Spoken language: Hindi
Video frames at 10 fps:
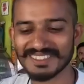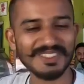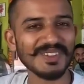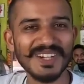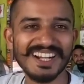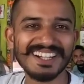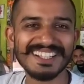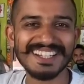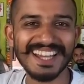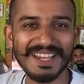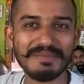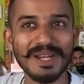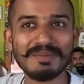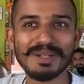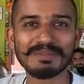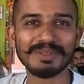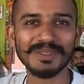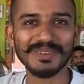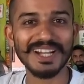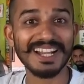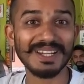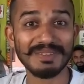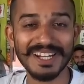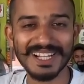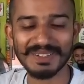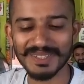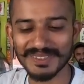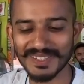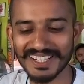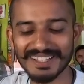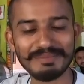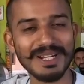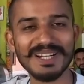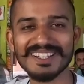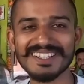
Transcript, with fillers: जरूर करने जाएंगे मेरा मन बहुत हो गया कल मैंने खबर सुनी है ना मेरा